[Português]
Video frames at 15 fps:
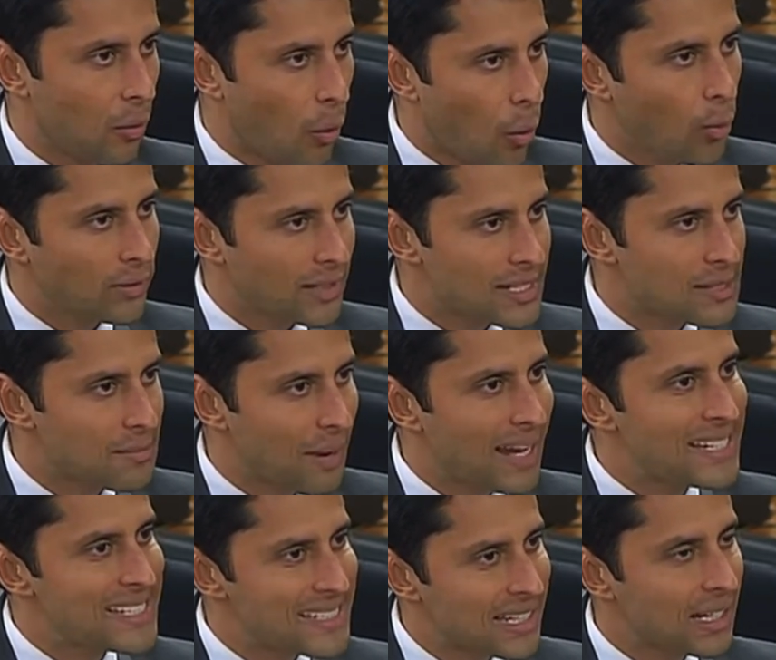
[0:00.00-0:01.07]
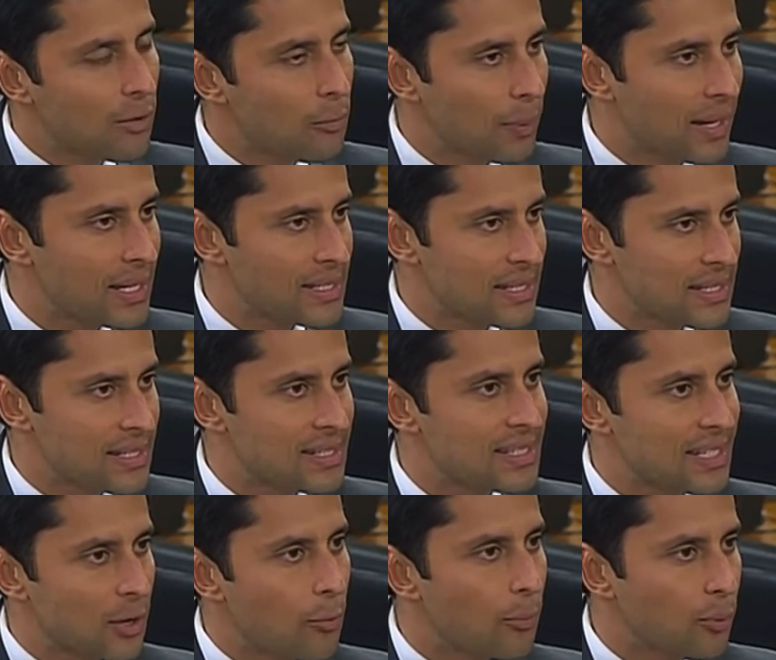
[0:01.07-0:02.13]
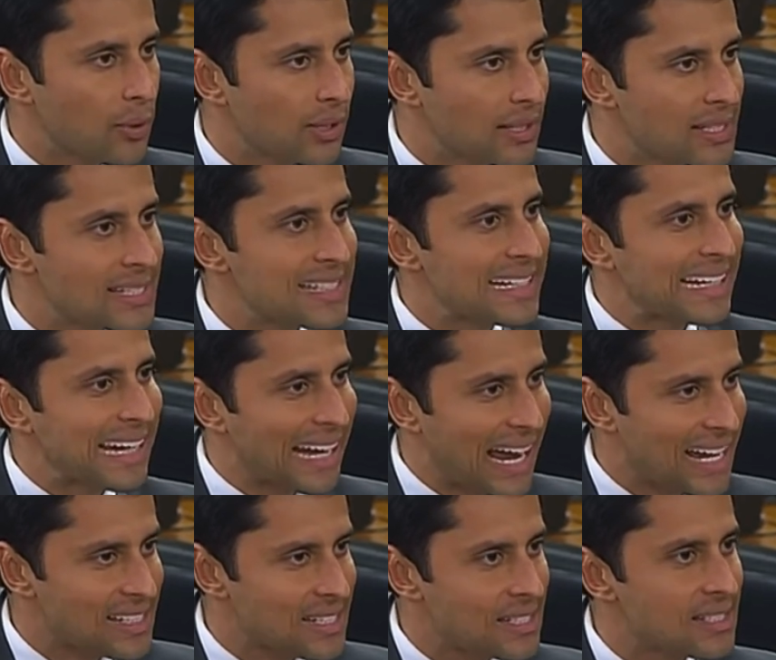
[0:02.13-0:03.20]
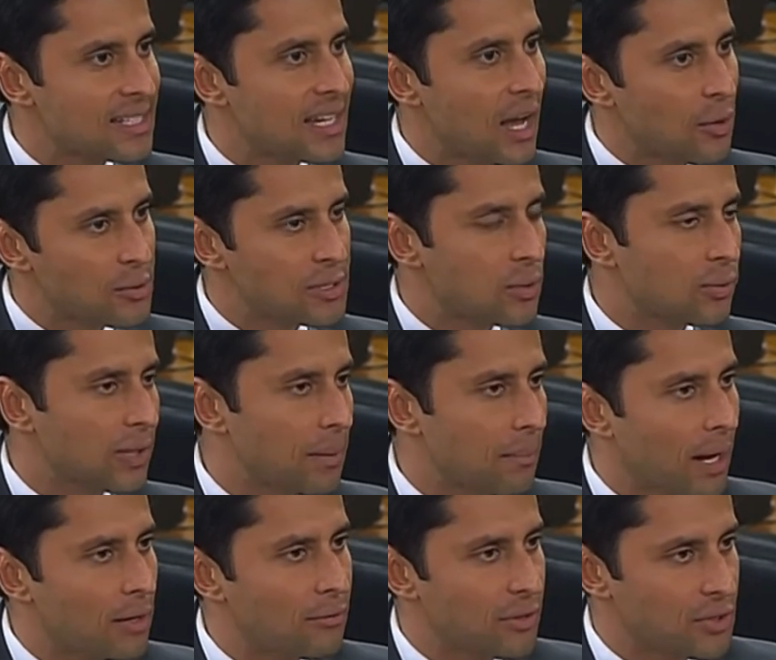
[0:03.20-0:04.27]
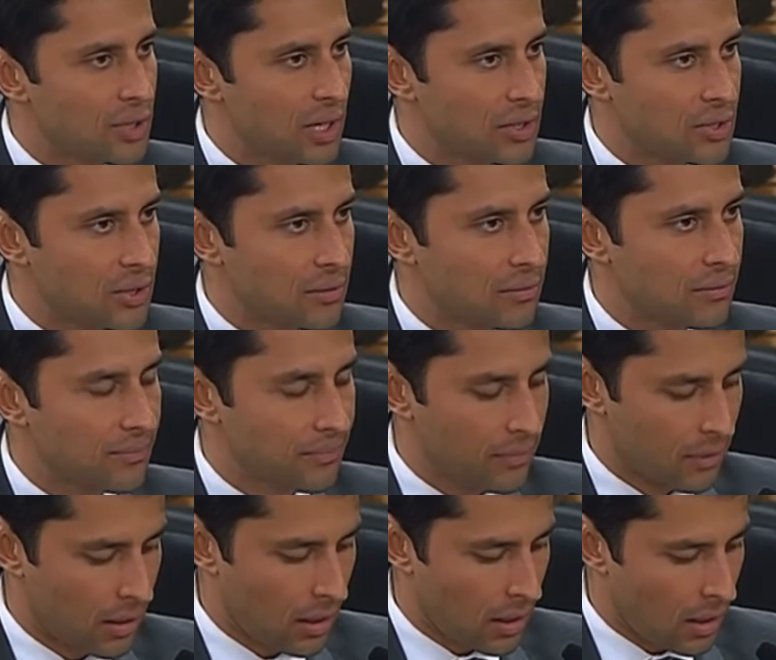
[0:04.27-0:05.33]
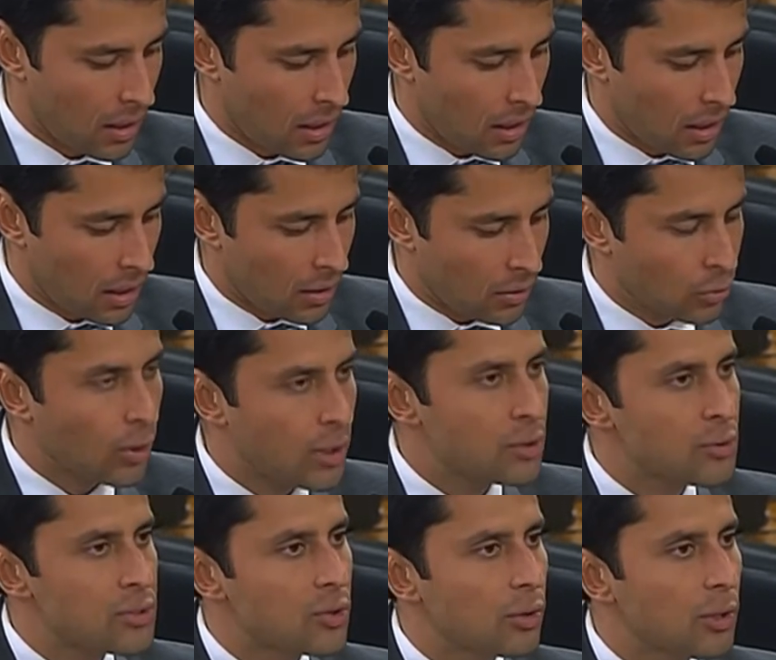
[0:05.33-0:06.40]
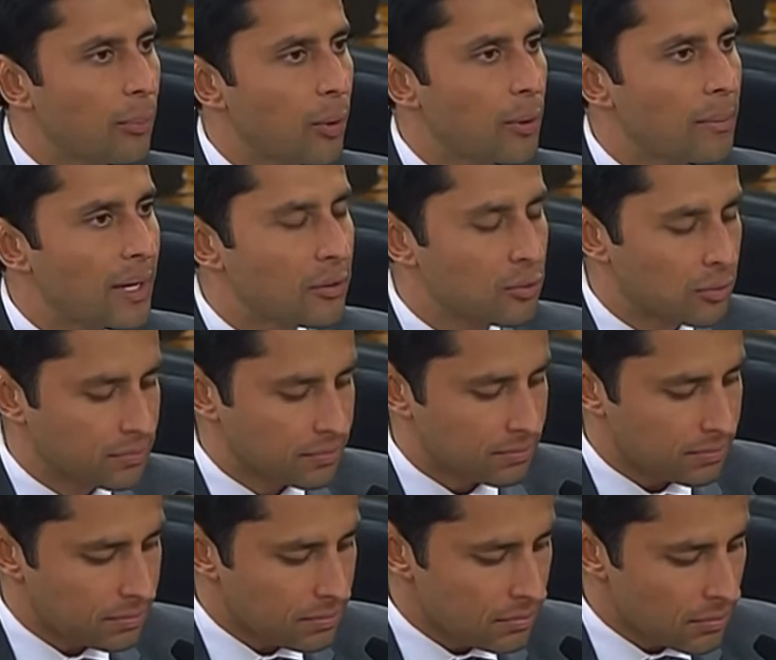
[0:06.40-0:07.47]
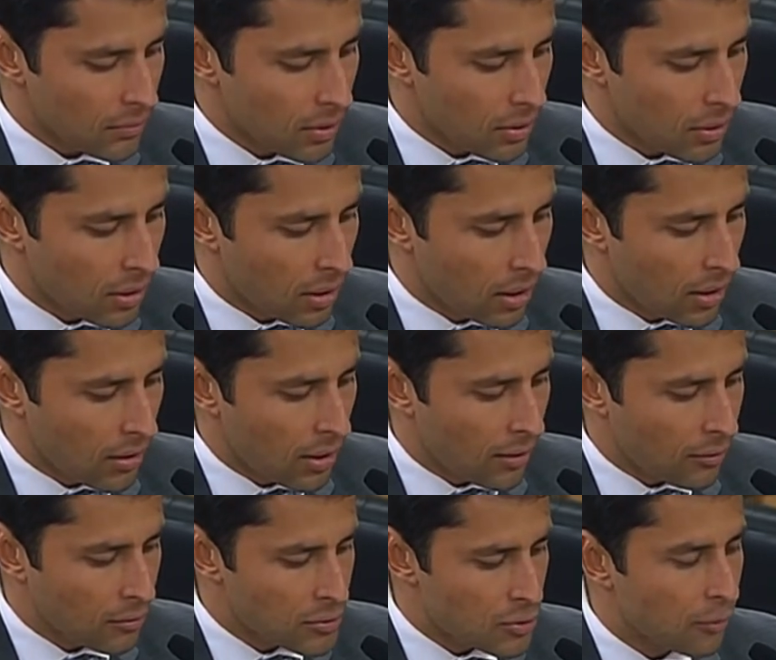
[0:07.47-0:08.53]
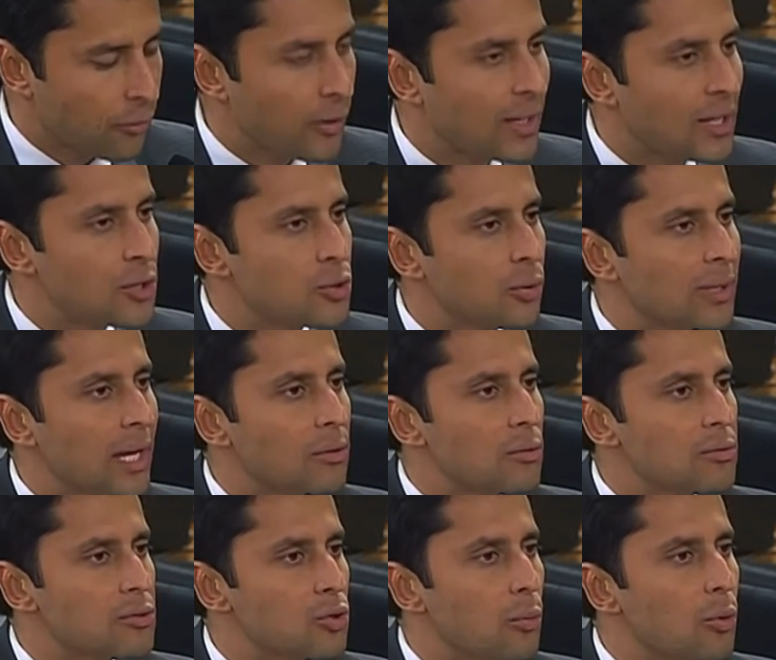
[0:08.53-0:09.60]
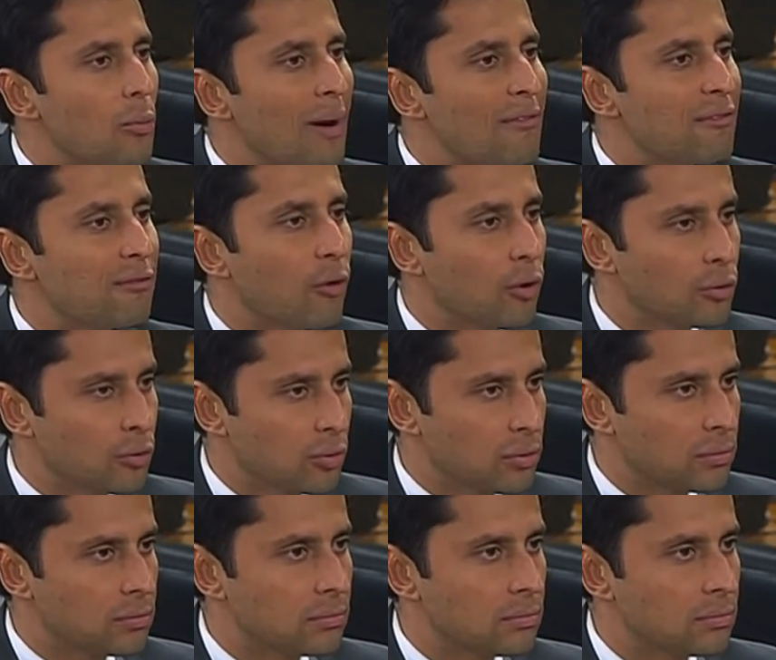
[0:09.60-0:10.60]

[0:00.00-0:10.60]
Outras mais serão presas, serão punidas graças ao seu trabalho investigativo. Durante o seu depoimento, o senhor foi questionado sobre uma foto